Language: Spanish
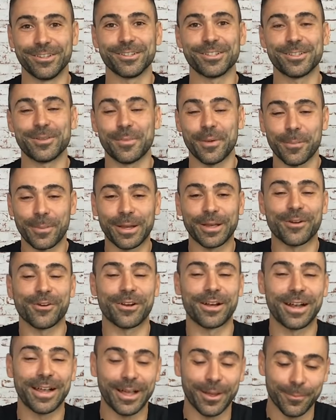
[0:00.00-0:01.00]
no sé si me explico
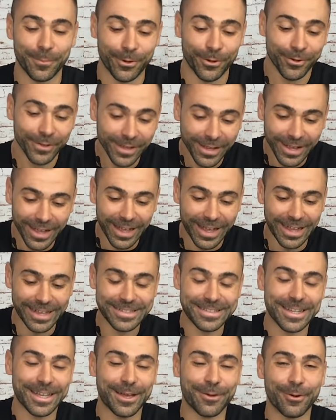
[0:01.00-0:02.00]
con el ejemplo.
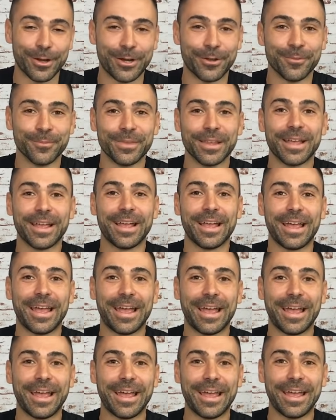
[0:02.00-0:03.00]
Así que bueno,
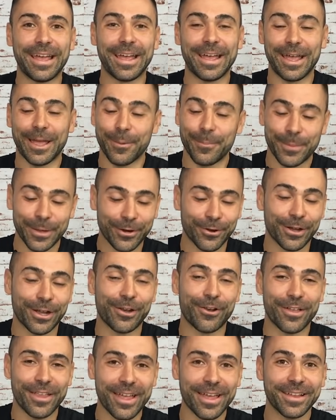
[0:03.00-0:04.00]
eh, espero
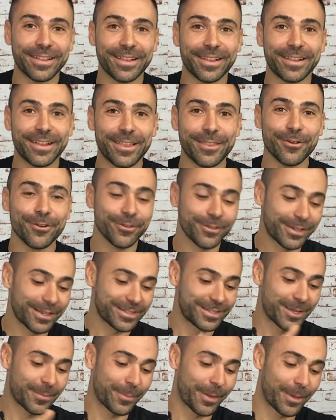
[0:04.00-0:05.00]
que lo hayáis entendido,
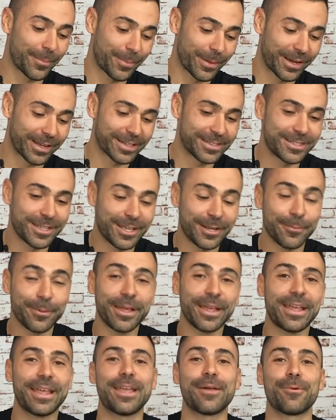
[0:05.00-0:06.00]
que sepáis para qué
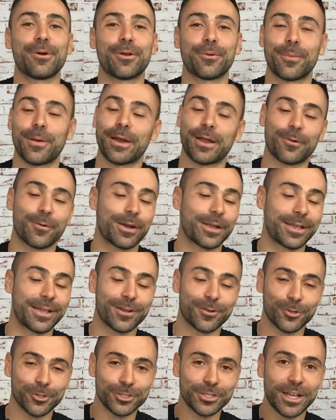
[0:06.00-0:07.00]
sirve y bueno, para
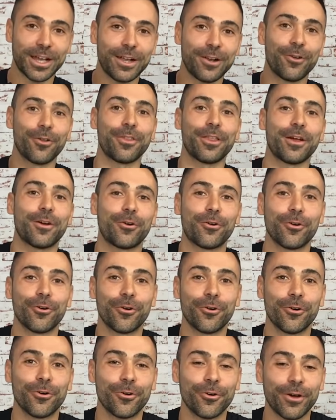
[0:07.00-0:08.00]
cualquier cosa lo
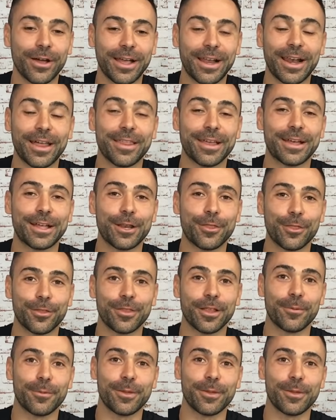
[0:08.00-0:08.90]
dejo en la descripción del